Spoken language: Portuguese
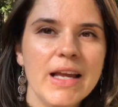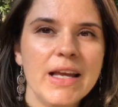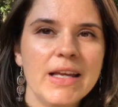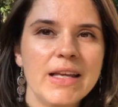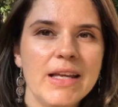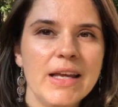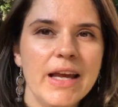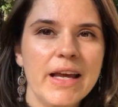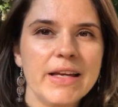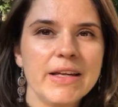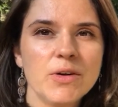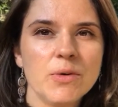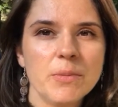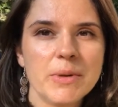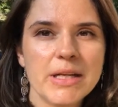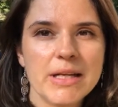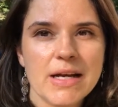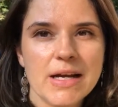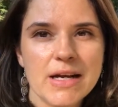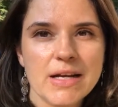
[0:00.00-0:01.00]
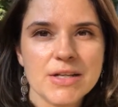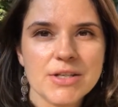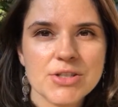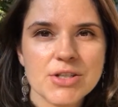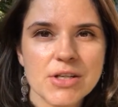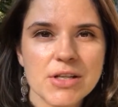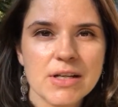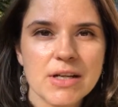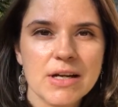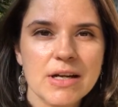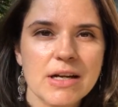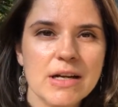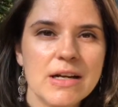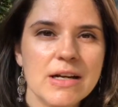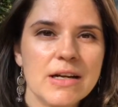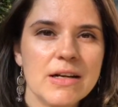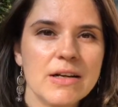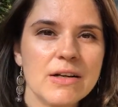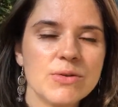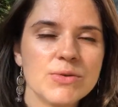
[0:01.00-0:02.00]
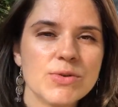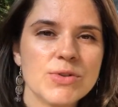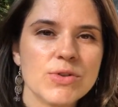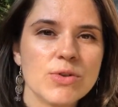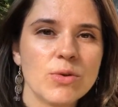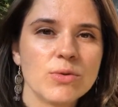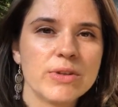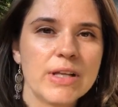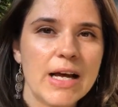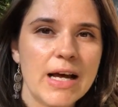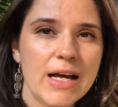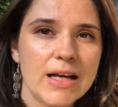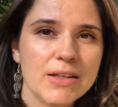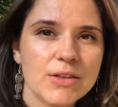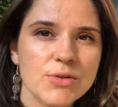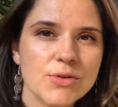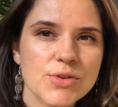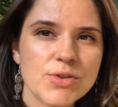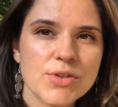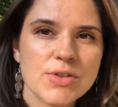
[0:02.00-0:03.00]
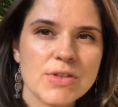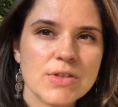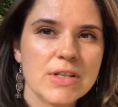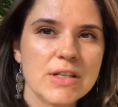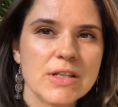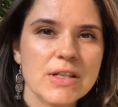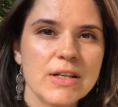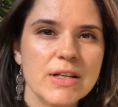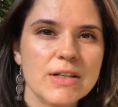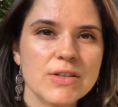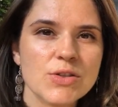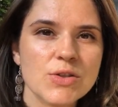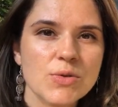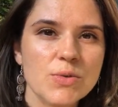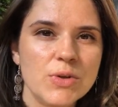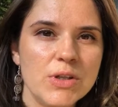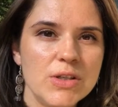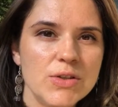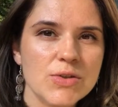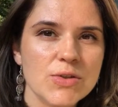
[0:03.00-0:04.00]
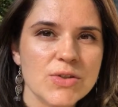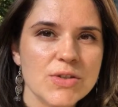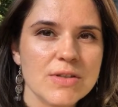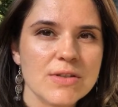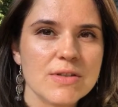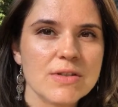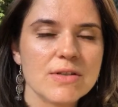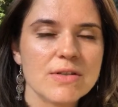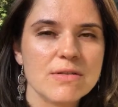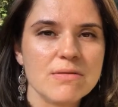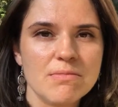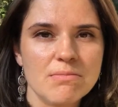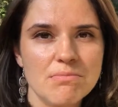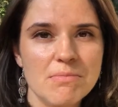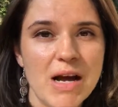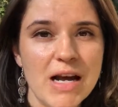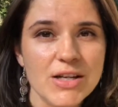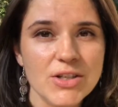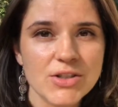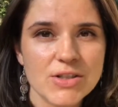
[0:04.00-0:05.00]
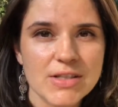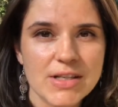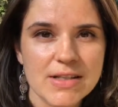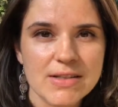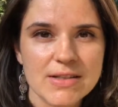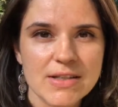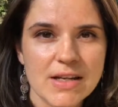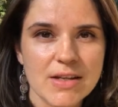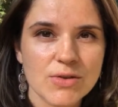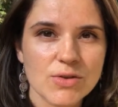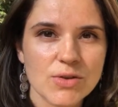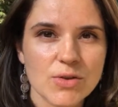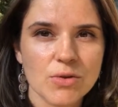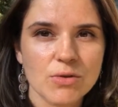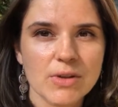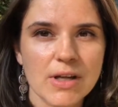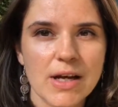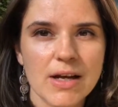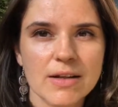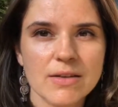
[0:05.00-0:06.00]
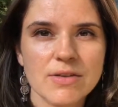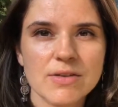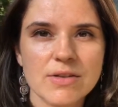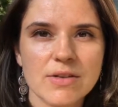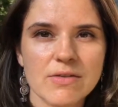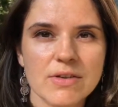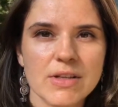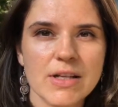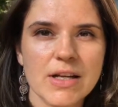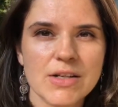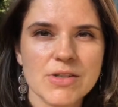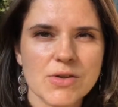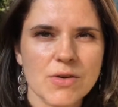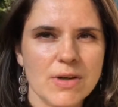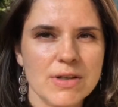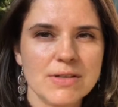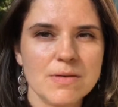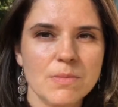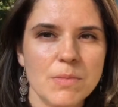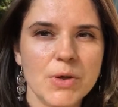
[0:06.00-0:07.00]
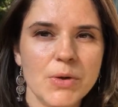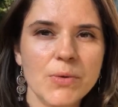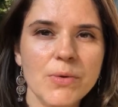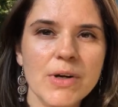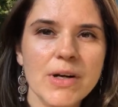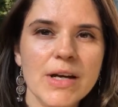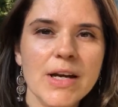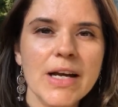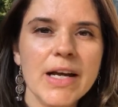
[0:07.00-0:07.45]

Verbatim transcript: e é em homenagem aos soldados uh, suíços, mais de 700 soldados, na verdade quase mil,